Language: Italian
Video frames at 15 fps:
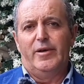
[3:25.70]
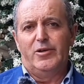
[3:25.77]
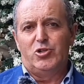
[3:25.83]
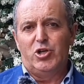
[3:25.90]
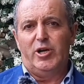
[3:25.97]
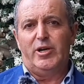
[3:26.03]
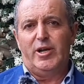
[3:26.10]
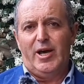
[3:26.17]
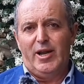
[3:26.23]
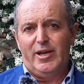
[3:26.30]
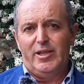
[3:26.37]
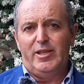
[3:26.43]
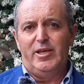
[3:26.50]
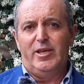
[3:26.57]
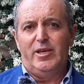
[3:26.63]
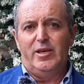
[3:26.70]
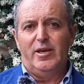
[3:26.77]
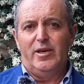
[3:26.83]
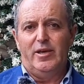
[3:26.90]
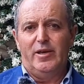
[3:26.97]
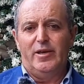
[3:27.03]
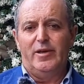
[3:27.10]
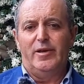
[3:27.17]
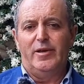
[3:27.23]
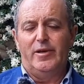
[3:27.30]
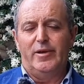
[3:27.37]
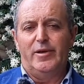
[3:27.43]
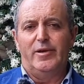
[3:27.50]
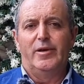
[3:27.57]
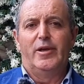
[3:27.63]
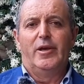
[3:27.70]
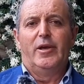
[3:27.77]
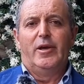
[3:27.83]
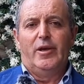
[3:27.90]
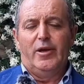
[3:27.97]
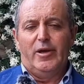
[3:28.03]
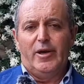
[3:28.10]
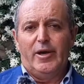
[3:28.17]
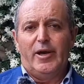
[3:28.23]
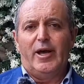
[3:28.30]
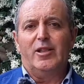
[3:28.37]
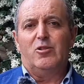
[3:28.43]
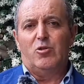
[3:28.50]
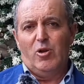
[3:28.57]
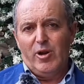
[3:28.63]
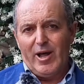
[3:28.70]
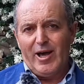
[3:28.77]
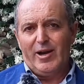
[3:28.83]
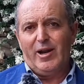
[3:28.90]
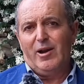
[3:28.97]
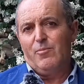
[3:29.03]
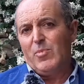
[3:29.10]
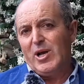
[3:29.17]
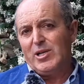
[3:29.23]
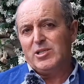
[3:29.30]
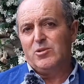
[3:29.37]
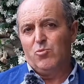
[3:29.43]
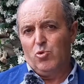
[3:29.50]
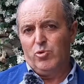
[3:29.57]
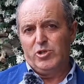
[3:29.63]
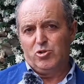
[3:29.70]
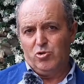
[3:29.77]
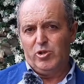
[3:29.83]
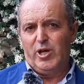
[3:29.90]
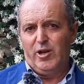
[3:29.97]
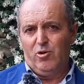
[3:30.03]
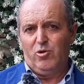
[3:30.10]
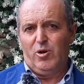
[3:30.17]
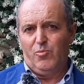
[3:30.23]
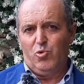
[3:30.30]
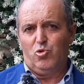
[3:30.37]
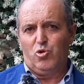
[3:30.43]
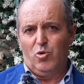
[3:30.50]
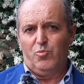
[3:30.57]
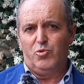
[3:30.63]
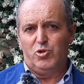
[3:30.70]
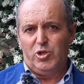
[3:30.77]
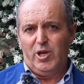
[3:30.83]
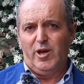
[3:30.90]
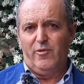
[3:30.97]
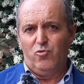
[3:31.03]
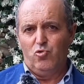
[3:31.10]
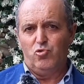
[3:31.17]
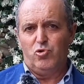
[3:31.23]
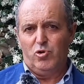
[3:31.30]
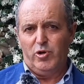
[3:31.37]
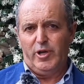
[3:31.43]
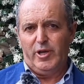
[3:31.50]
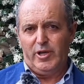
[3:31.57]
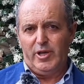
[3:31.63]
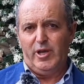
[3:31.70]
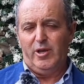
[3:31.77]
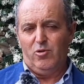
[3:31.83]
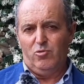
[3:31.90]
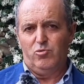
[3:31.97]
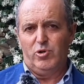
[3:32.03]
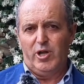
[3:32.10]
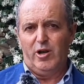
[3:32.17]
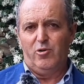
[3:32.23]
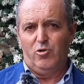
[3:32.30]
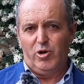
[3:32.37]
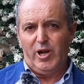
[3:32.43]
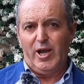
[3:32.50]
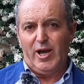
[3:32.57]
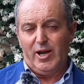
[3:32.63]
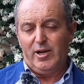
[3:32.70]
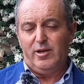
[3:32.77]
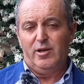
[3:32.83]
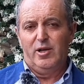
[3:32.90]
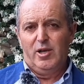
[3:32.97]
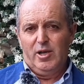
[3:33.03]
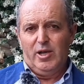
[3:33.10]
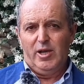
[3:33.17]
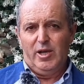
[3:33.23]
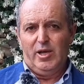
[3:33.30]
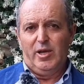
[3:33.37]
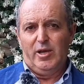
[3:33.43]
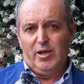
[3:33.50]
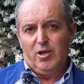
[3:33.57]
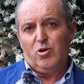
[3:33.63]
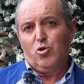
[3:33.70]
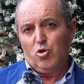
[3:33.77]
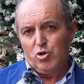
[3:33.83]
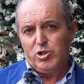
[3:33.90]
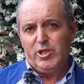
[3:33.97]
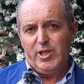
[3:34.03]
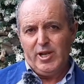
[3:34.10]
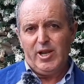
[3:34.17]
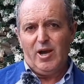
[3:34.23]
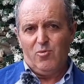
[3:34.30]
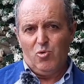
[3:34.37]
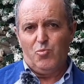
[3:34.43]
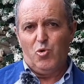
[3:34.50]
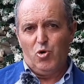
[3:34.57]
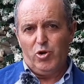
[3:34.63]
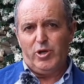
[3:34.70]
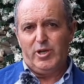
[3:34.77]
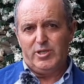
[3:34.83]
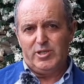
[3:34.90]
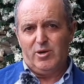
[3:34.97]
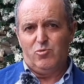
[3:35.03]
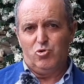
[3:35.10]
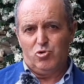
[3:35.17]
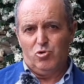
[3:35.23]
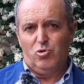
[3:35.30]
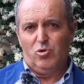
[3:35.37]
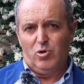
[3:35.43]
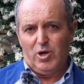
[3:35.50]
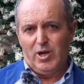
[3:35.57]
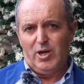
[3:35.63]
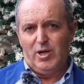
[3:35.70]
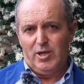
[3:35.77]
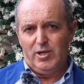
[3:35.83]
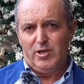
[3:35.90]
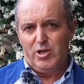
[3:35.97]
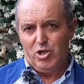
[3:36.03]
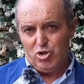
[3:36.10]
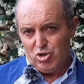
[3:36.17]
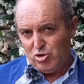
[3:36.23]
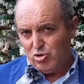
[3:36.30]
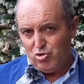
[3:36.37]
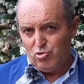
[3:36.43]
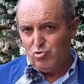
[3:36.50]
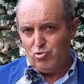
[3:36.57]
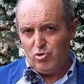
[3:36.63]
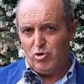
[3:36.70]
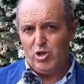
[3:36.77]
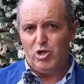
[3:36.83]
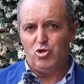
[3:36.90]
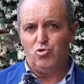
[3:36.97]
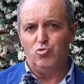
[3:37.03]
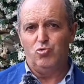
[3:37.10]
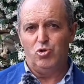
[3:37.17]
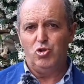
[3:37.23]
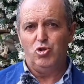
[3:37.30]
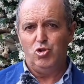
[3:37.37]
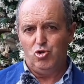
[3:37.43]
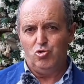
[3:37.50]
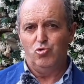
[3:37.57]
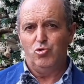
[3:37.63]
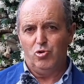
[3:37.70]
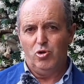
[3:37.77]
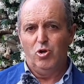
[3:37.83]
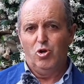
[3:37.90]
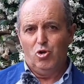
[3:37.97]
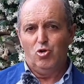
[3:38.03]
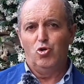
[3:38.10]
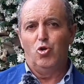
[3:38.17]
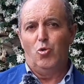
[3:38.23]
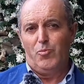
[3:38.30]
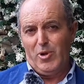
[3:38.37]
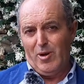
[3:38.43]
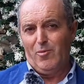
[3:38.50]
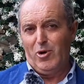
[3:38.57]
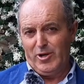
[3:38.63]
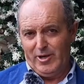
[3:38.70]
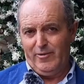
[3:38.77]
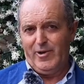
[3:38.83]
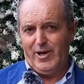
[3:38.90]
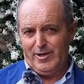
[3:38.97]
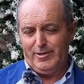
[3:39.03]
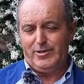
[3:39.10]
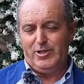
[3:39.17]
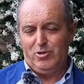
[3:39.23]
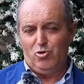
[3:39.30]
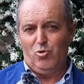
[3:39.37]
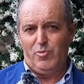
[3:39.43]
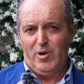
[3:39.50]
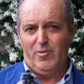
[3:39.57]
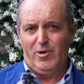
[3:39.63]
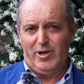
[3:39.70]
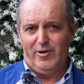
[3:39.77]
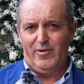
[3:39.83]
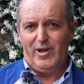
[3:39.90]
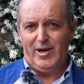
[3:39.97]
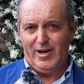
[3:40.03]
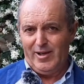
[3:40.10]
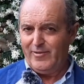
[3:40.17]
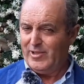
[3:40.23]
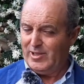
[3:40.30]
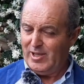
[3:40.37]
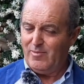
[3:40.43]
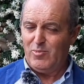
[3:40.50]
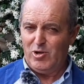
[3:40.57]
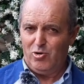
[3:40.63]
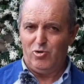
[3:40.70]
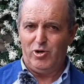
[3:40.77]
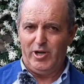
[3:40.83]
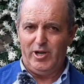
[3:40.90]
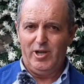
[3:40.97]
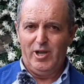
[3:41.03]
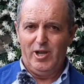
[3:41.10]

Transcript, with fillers: eh cercare di eh, eh, attenare al massimo questo danno che purtroppo si è avuto e che è un danno reale. Eh, consideriamo poi che siamo solo al 10 di giugno, 10-11 giugno, quindi potrebbe ulteriormente... dobbiamo, arrivare, sì, dobbiamo arrivare alla vendemmia, non è,